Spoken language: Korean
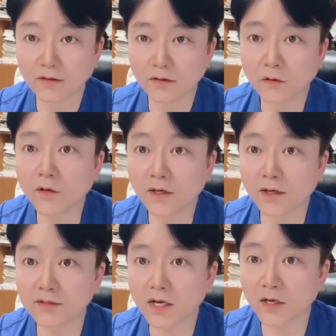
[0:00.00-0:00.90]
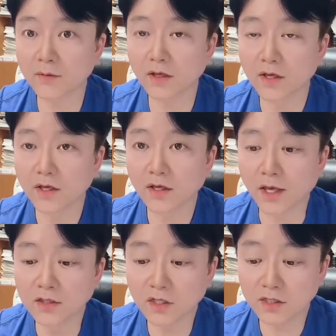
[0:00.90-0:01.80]
그러니까 사람이
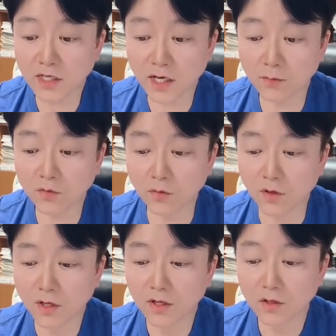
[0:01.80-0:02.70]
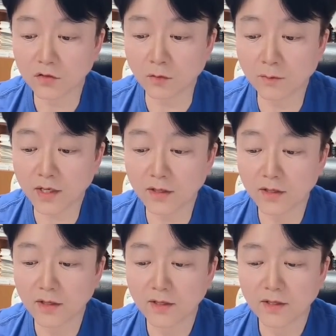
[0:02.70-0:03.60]
굉장히 차갑고 정말
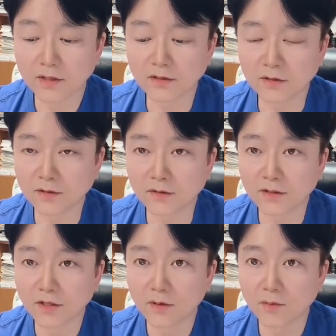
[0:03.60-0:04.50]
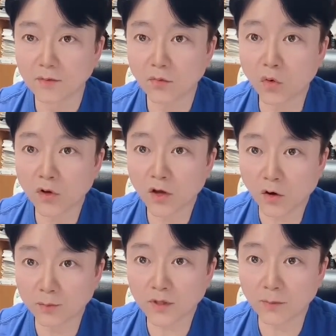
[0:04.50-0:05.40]
그 포기가
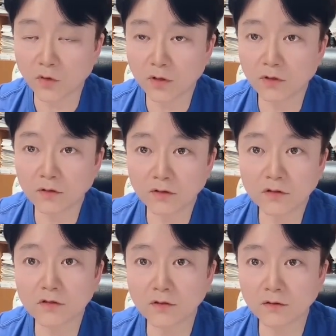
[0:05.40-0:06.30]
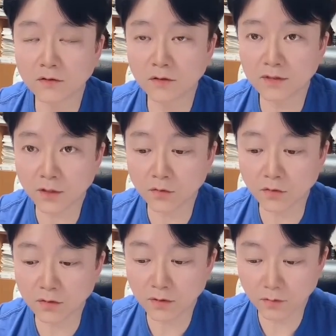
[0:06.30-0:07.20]
없다 뭐 이런 특성들을
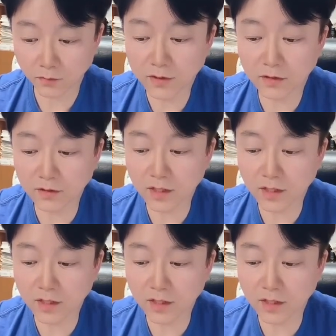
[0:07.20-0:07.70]
자꾸 외치는